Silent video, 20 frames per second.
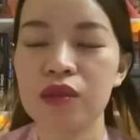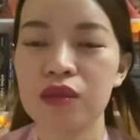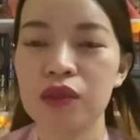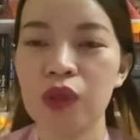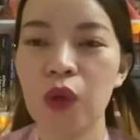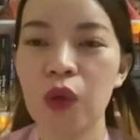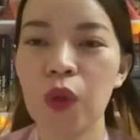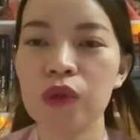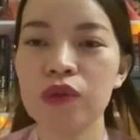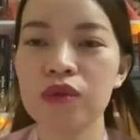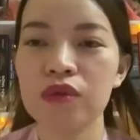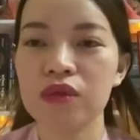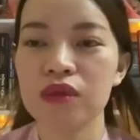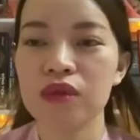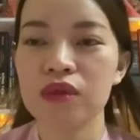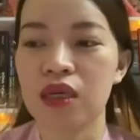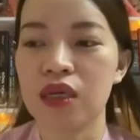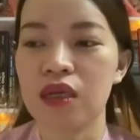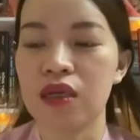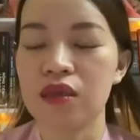luôn uh,
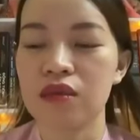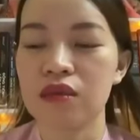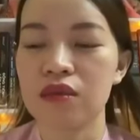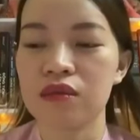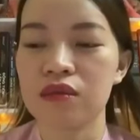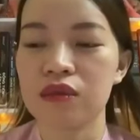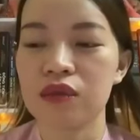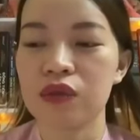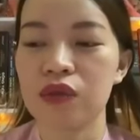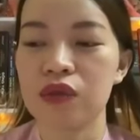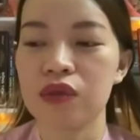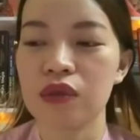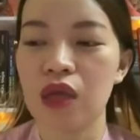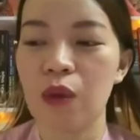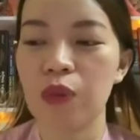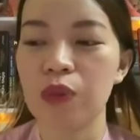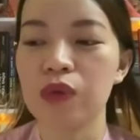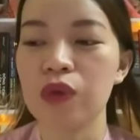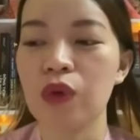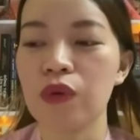
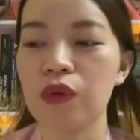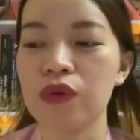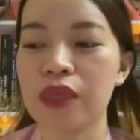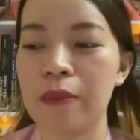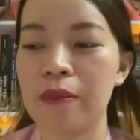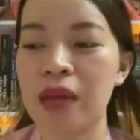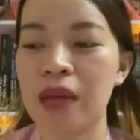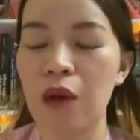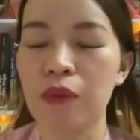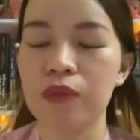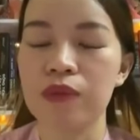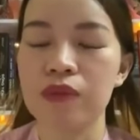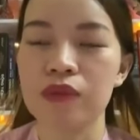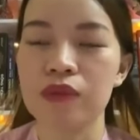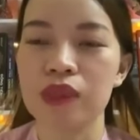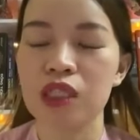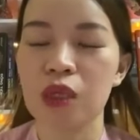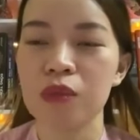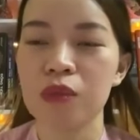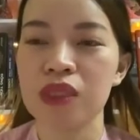học thuộc nằm lòng
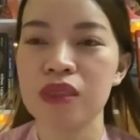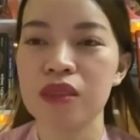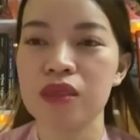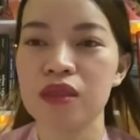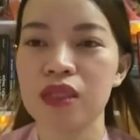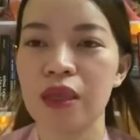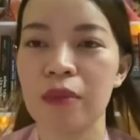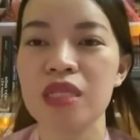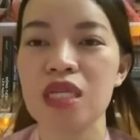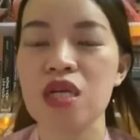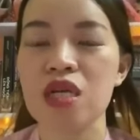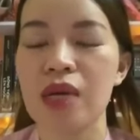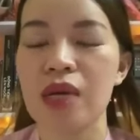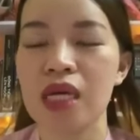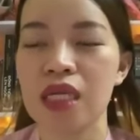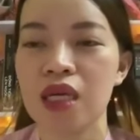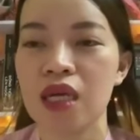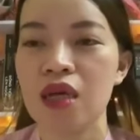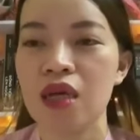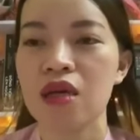trong tâm trí của mình